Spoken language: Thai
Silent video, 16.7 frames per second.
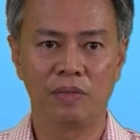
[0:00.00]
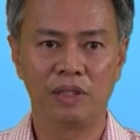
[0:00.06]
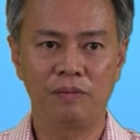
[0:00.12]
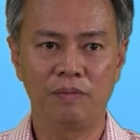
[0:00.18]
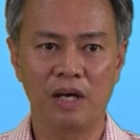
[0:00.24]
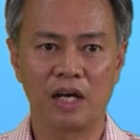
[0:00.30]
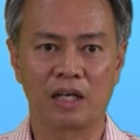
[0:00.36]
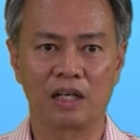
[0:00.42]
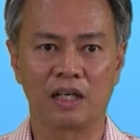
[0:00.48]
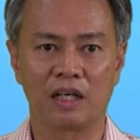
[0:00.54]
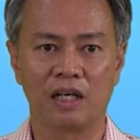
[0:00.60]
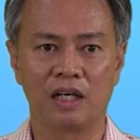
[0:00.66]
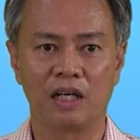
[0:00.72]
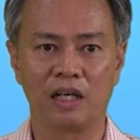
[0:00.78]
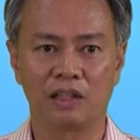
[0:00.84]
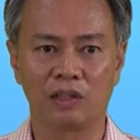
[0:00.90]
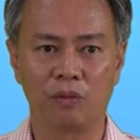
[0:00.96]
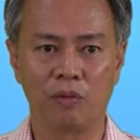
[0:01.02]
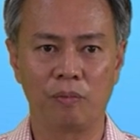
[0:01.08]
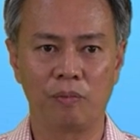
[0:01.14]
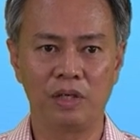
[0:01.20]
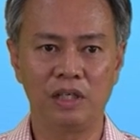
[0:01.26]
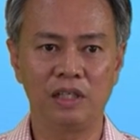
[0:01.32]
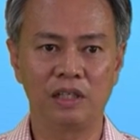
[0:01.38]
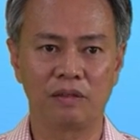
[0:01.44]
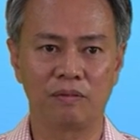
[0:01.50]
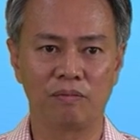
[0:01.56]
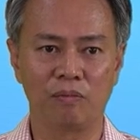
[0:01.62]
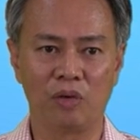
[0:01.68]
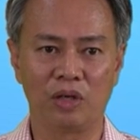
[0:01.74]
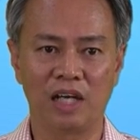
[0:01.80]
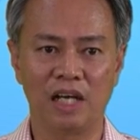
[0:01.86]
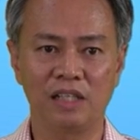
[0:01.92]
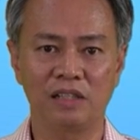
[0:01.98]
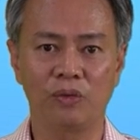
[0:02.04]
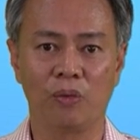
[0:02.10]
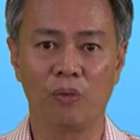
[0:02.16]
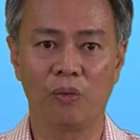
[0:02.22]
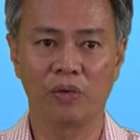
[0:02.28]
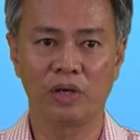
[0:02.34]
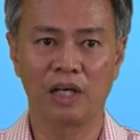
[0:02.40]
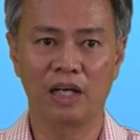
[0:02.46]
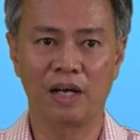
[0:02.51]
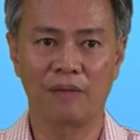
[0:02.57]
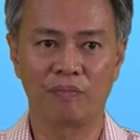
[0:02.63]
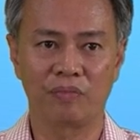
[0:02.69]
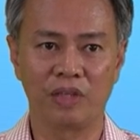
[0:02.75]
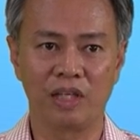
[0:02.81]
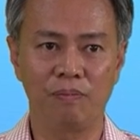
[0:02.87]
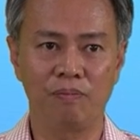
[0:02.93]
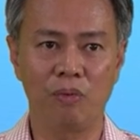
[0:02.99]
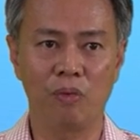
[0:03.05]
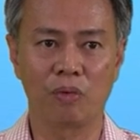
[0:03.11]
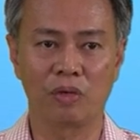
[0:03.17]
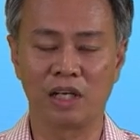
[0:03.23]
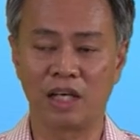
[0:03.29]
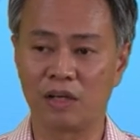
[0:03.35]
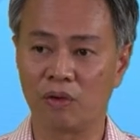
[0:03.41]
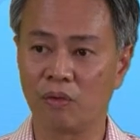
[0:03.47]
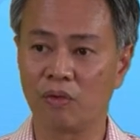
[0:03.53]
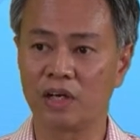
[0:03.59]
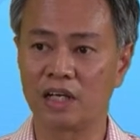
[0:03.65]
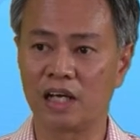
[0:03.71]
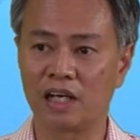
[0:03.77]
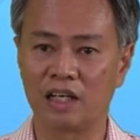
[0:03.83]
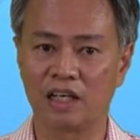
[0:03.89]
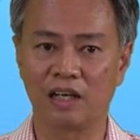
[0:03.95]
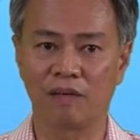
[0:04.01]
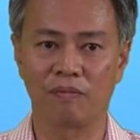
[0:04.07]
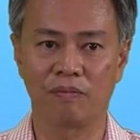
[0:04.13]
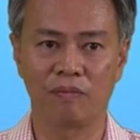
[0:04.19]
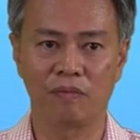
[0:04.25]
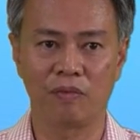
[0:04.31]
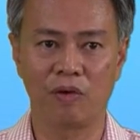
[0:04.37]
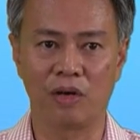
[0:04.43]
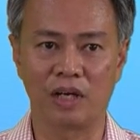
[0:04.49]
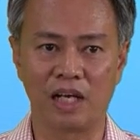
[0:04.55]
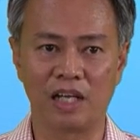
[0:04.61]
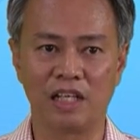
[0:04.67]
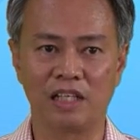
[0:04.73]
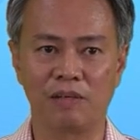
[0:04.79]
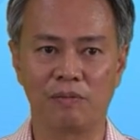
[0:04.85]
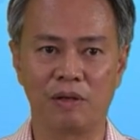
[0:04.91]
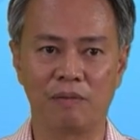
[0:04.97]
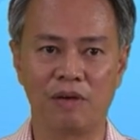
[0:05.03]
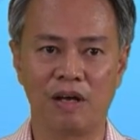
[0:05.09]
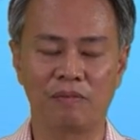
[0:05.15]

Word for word: พืชผักตัวพืชมูลค่าสูงนะครับ ที่ปลูกในโรงเรือนนะครับ ก่อนหน้านี้จะเป็น